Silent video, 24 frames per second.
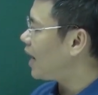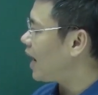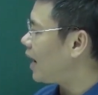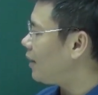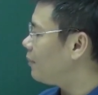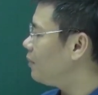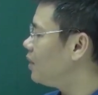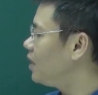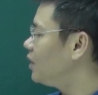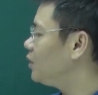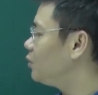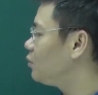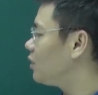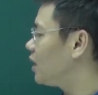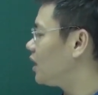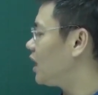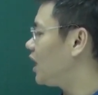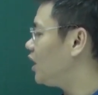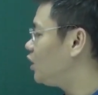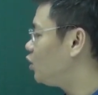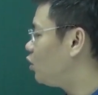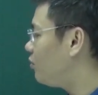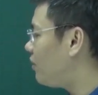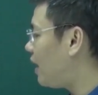bằng 20 chúng ta
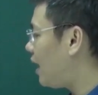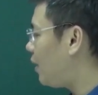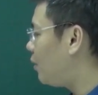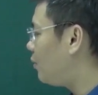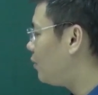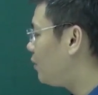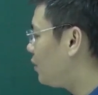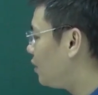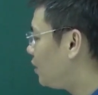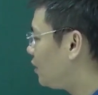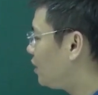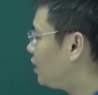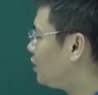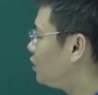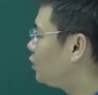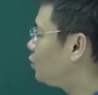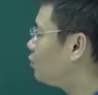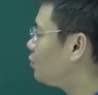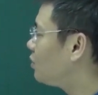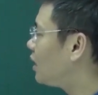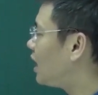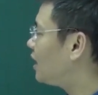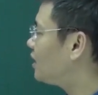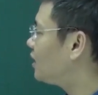thay số vào thì
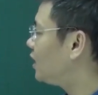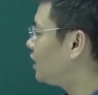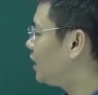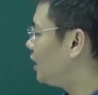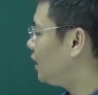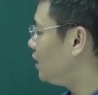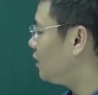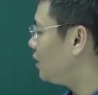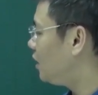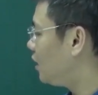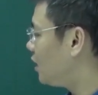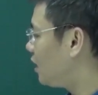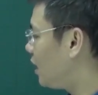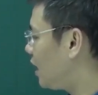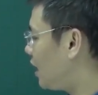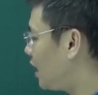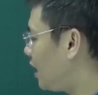chúng ta sẽ tính được